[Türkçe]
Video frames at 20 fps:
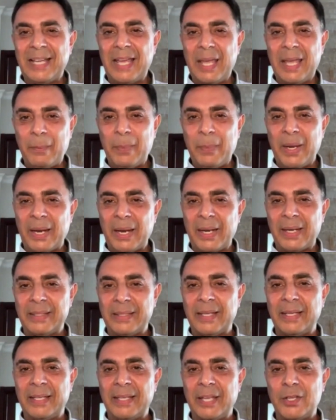da hep bir
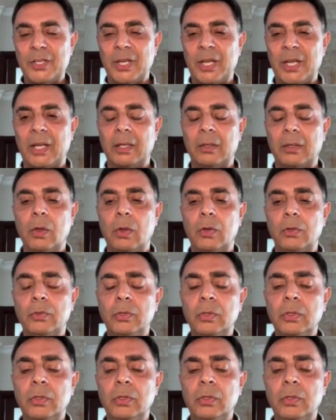arada yaşayarak
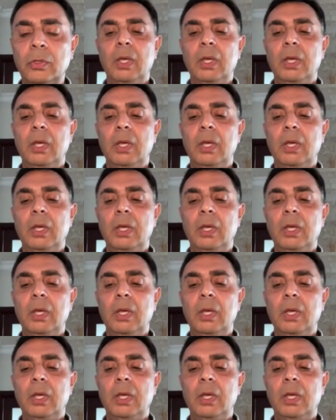gördük.